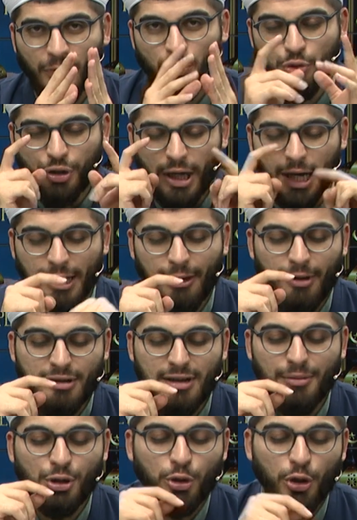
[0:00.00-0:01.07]
Çünkü Adem
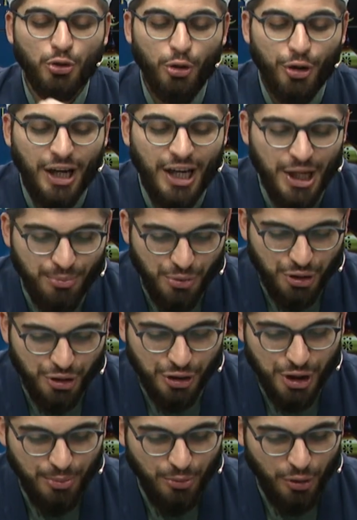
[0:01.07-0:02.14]
Aleyhisselam ilk önce oraya
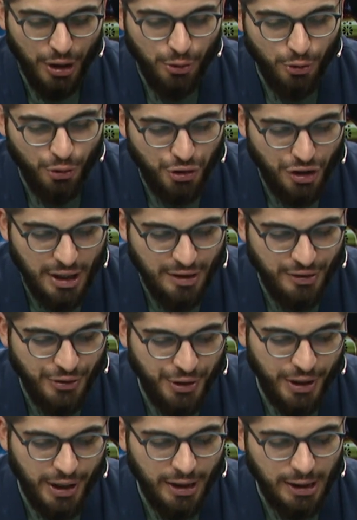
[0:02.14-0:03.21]
inmiştir. Şimdi orayı konuşacağız
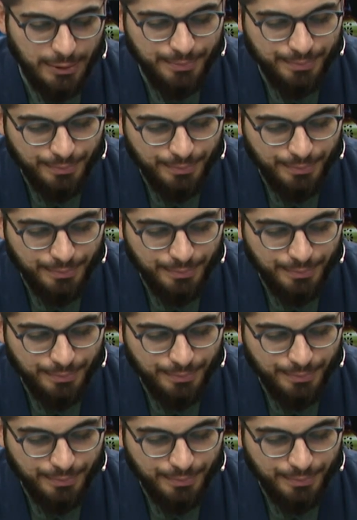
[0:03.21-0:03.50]
inşallah.